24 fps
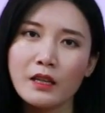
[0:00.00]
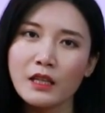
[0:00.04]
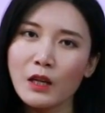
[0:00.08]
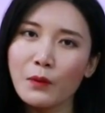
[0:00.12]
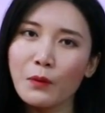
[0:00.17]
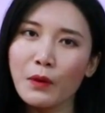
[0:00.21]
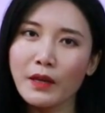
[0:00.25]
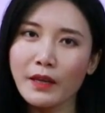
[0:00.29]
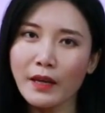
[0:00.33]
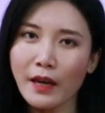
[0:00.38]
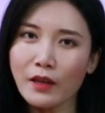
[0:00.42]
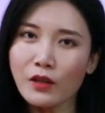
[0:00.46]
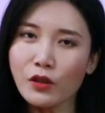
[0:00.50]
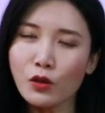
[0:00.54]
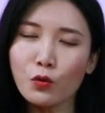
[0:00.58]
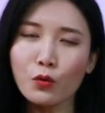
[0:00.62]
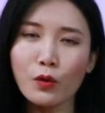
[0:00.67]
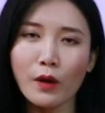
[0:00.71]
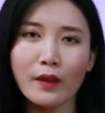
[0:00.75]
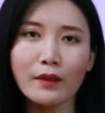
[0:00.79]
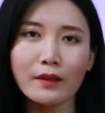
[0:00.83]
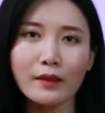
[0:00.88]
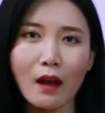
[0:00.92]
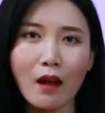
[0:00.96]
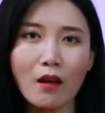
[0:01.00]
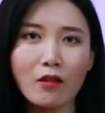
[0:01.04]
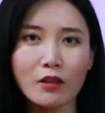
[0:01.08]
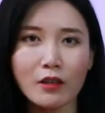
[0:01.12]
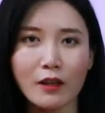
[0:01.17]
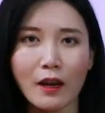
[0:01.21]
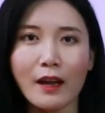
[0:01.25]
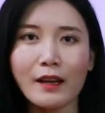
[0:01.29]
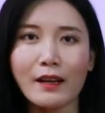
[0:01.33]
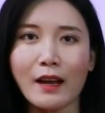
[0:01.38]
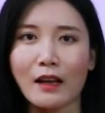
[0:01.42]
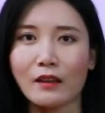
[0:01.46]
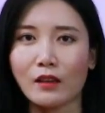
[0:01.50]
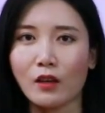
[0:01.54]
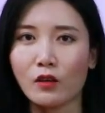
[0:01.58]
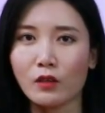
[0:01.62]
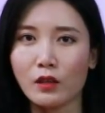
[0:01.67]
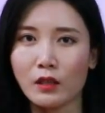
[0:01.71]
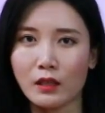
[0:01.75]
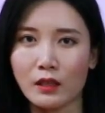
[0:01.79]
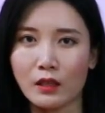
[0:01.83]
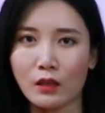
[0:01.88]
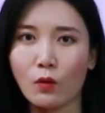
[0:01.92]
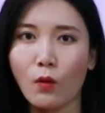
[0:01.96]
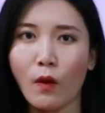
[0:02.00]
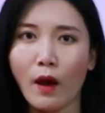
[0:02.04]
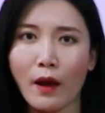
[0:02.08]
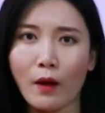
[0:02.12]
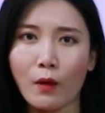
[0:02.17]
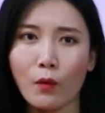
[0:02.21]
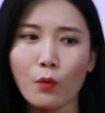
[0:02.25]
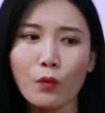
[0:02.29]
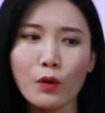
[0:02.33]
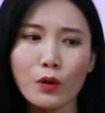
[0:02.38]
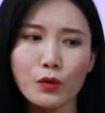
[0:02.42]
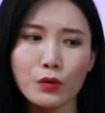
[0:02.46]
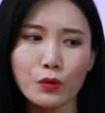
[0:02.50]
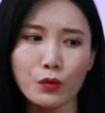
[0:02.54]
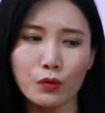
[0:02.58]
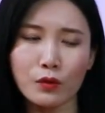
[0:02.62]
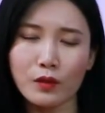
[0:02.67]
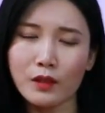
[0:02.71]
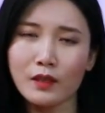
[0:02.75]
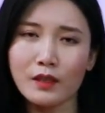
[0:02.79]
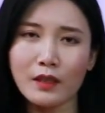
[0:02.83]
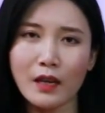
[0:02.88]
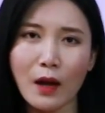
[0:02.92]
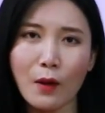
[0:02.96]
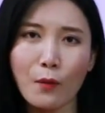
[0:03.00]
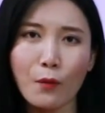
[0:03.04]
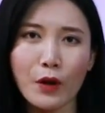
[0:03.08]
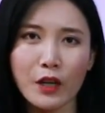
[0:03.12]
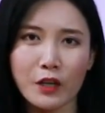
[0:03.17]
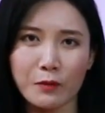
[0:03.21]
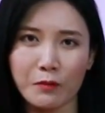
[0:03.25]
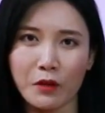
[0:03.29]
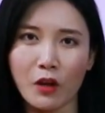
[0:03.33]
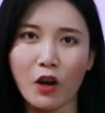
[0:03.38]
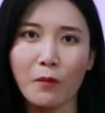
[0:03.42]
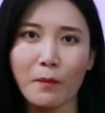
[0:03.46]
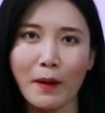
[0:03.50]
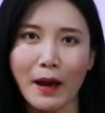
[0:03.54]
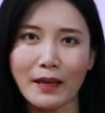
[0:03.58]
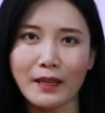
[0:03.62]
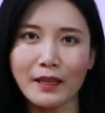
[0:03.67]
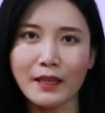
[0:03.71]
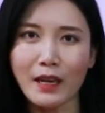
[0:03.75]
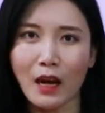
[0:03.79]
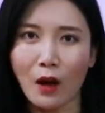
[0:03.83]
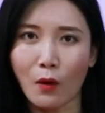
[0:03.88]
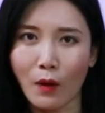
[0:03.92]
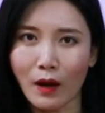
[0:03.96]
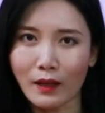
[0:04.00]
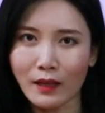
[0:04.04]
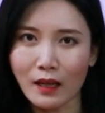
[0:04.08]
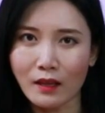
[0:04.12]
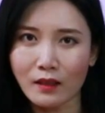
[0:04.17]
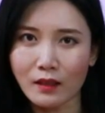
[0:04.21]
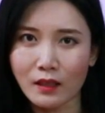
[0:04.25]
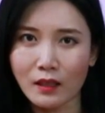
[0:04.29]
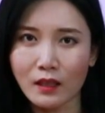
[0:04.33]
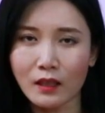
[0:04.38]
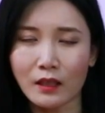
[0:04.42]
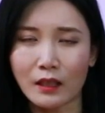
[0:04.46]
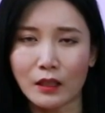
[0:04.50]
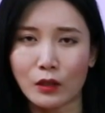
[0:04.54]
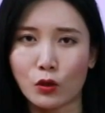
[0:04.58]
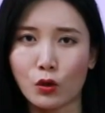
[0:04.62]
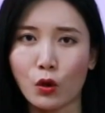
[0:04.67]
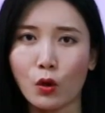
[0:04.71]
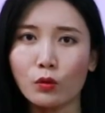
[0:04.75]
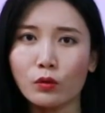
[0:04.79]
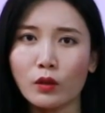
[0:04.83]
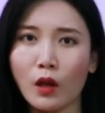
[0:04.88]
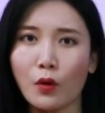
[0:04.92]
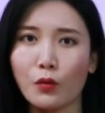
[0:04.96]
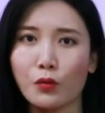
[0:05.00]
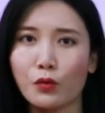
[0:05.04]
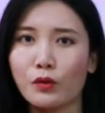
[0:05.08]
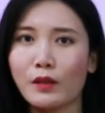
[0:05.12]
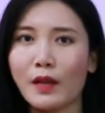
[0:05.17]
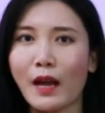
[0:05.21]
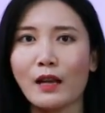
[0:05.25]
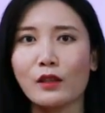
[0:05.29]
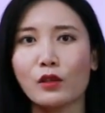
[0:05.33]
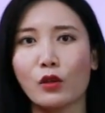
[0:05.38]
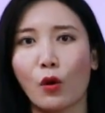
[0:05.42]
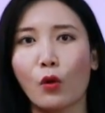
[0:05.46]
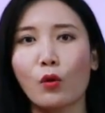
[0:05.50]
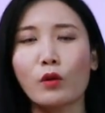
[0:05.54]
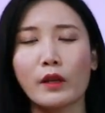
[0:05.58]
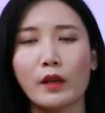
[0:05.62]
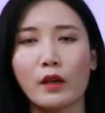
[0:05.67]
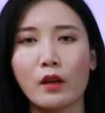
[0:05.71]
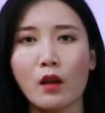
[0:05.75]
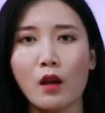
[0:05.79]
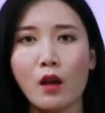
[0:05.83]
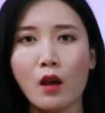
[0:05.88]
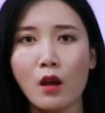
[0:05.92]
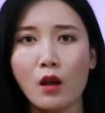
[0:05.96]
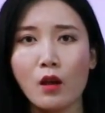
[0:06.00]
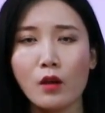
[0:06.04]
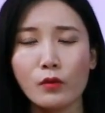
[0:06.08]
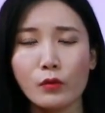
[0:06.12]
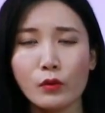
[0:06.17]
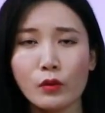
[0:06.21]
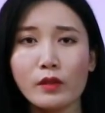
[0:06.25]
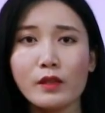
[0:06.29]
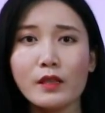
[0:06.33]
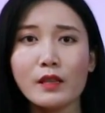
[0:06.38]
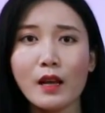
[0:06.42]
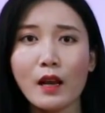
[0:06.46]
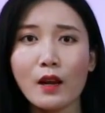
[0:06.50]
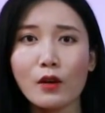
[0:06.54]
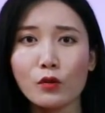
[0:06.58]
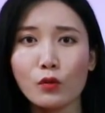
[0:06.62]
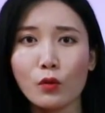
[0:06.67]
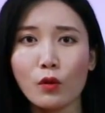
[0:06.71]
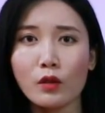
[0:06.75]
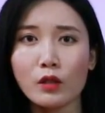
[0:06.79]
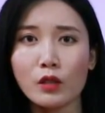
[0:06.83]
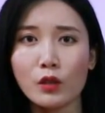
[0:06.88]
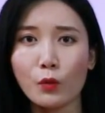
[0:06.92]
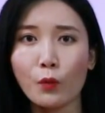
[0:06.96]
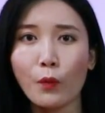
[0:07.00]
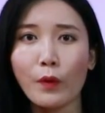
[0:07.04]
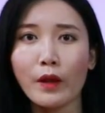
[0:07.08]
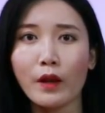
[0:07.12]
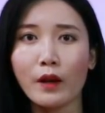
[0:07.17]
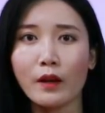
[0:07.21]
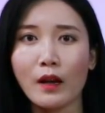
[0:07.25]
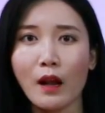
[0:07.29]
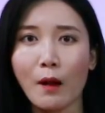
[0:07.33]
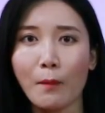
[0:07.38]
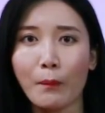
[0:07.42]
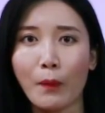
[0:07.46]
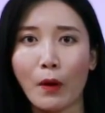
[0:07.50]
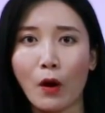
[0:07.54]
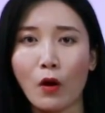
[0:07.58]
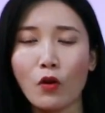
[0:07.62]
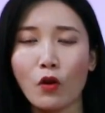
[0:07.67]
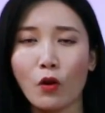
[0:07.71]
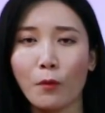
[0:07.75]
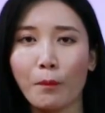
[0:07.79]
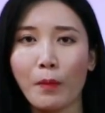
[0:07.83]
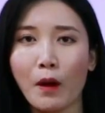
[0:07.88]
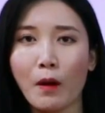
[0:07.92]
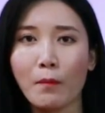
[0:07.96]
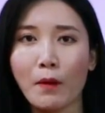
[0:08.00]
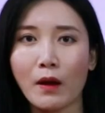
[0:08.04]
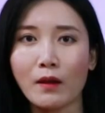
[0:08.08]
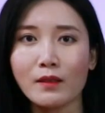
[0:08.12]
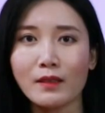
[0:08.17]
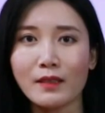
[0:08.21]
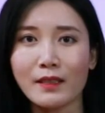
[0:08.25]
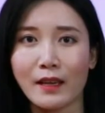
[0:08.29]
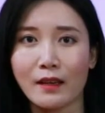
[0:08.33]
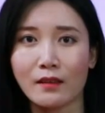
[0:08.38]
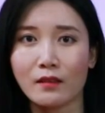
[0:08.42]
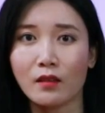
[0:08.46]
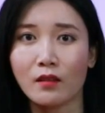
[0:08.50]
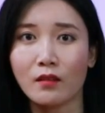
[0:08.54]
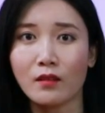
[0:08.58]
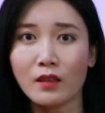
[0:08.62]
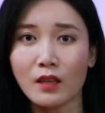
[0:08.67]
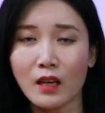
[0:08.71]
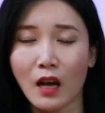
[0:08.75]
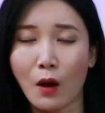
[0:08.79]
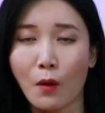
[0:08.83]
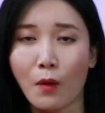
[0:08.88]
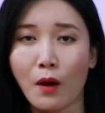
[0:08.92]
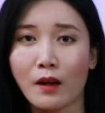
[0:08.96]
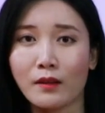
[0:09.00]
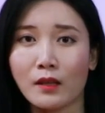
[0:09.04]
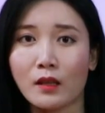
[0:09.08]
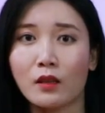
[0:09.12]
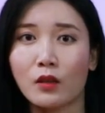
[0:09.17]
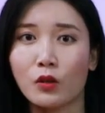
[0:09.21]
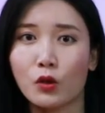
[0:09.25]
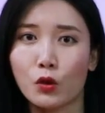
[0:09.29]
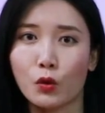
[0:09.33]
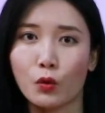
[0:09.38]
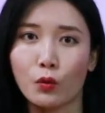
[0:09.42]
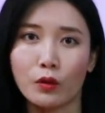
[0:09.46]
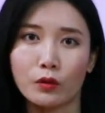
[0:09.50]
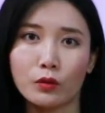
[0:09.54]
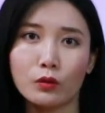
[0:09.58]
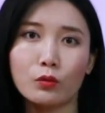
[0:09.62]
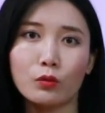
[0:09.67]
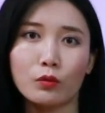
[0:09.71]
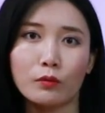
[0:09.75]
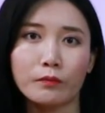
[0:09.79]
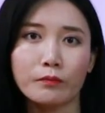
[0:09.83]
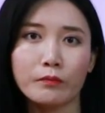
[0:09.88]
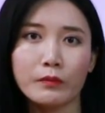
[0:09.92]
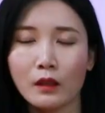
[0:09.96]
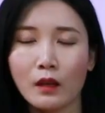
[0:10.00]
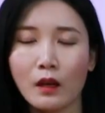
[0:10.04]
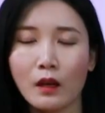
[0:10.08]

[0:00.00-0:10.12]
这位研究员当时还感到奇怪，问许金山为什么要把一氧化碳气体冲到瑜伽球里。许金山说是为了让朋友帮忙检测一氧化碳的纯度。